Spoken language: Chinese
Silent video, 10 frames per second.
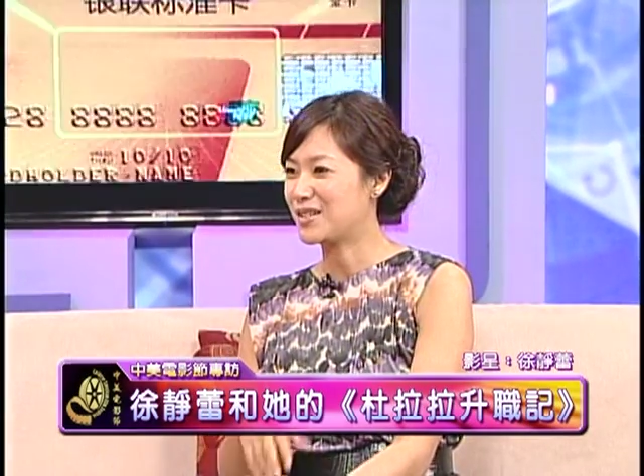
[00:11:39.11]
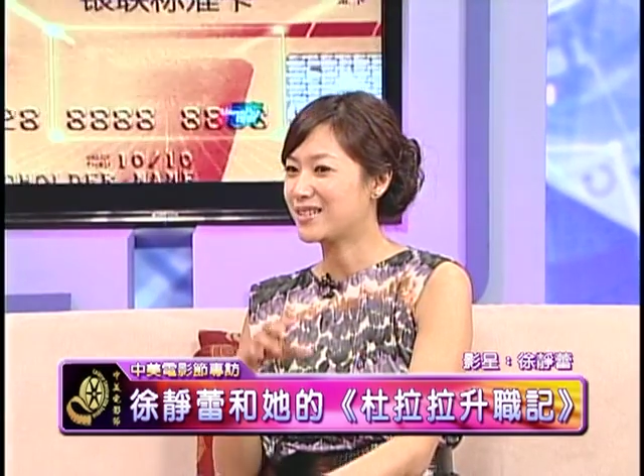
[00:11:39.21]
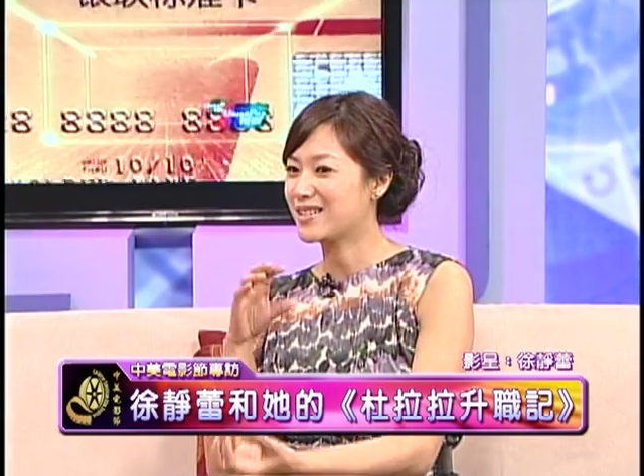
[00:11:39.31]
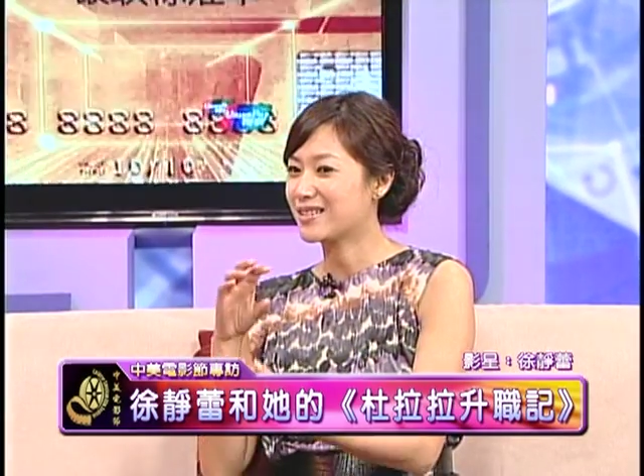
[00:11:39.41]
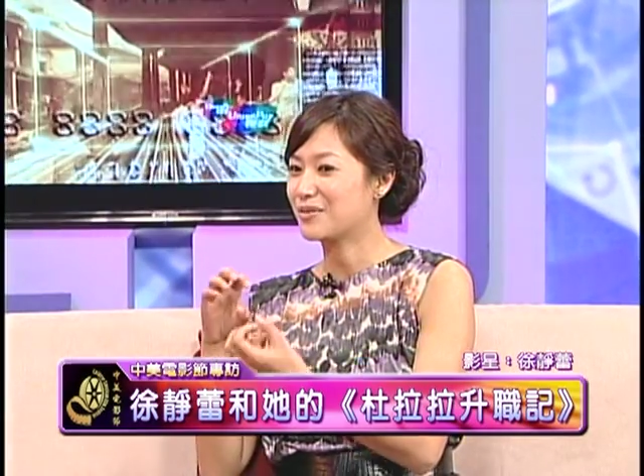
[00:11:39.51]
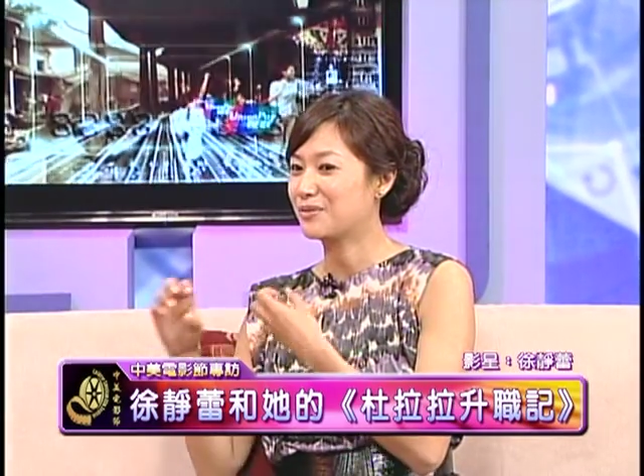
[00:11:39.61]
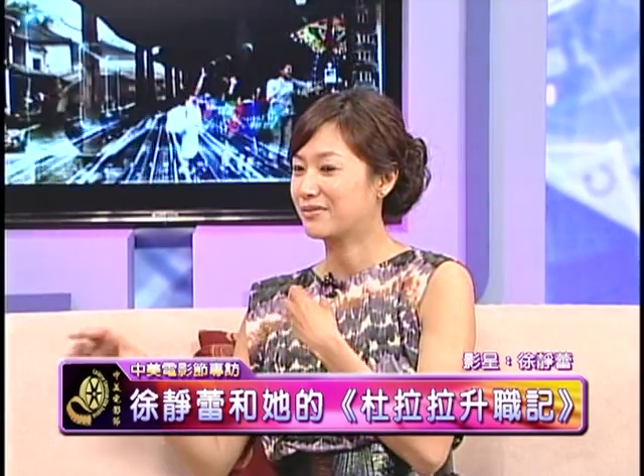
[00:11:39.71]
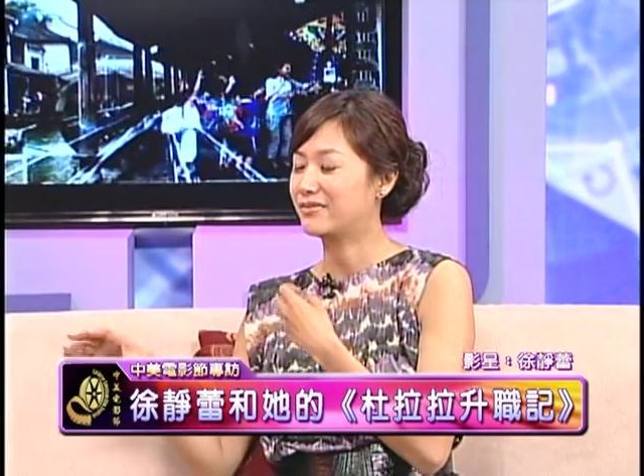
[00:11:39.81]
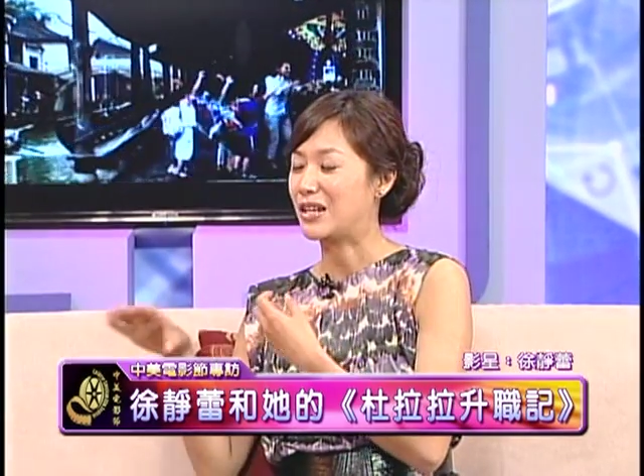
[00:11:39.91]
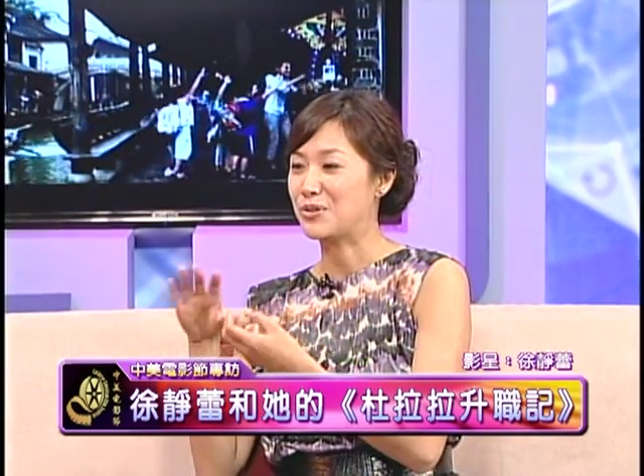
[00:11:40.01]
其实这是
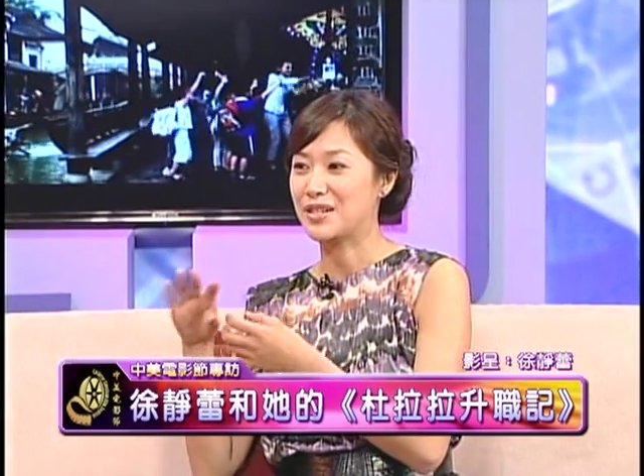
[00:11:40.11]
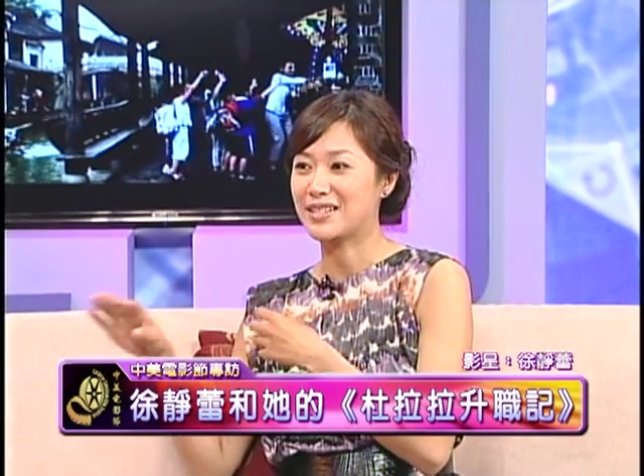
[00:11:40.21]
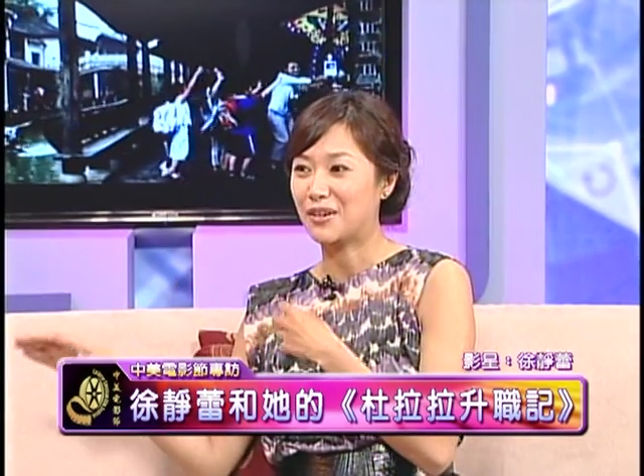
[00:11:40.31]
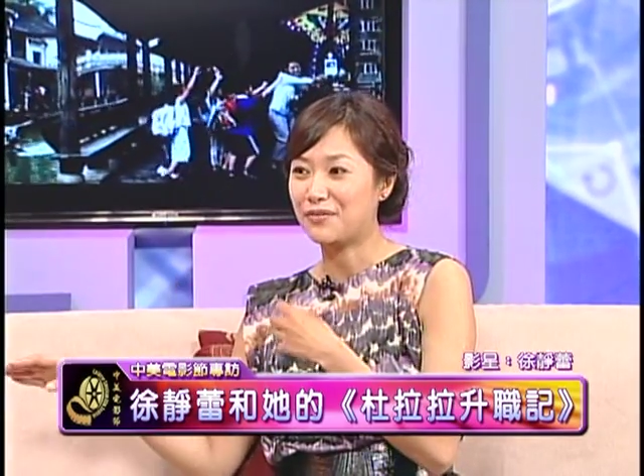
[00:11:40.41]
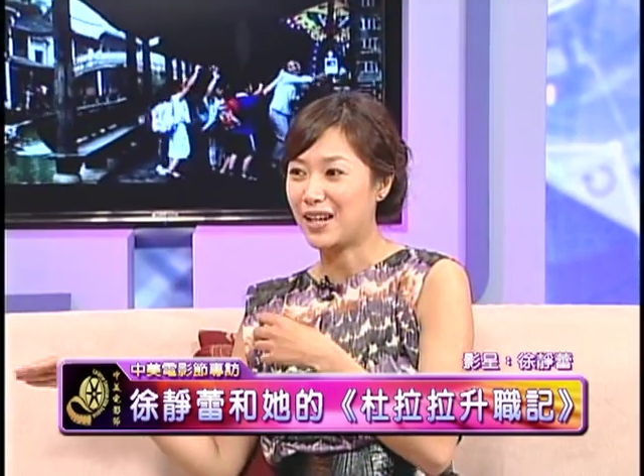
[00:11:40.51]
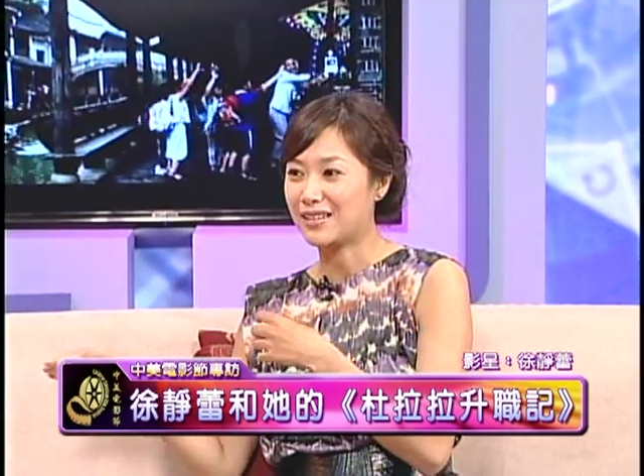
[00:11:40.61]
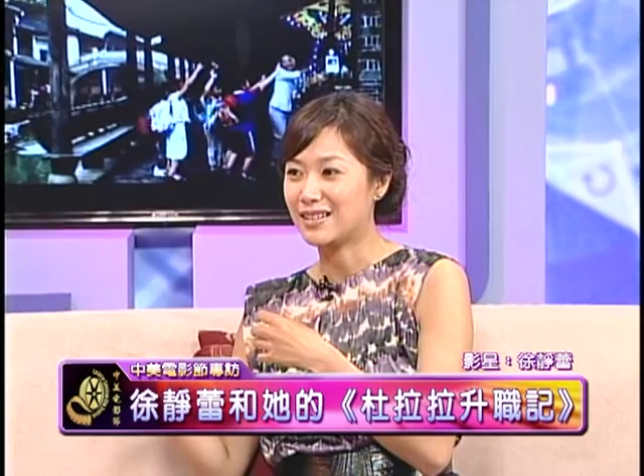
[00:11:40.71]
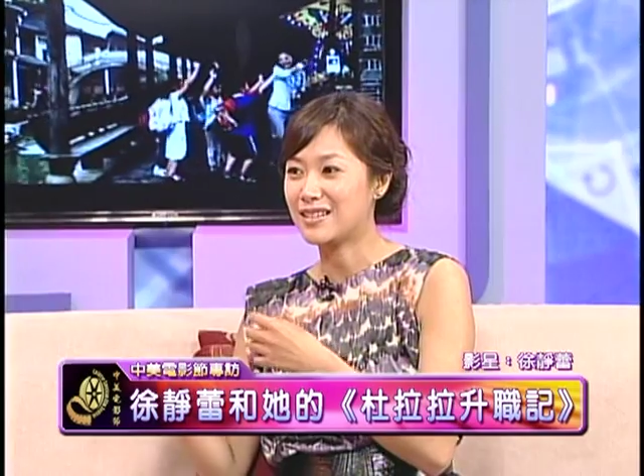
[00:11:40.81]
完全相反的，